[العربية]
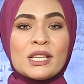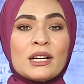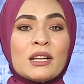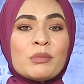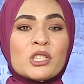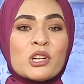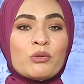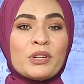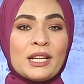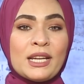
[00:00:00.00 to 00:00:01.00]
سرا
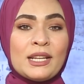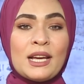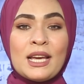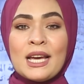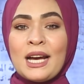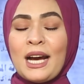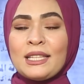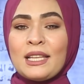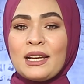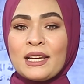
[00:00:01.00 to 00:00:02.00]
بجوف الليل
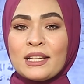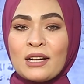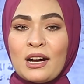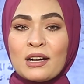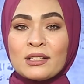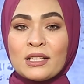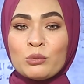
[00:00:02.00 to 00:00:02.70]
حتى لا يتعرض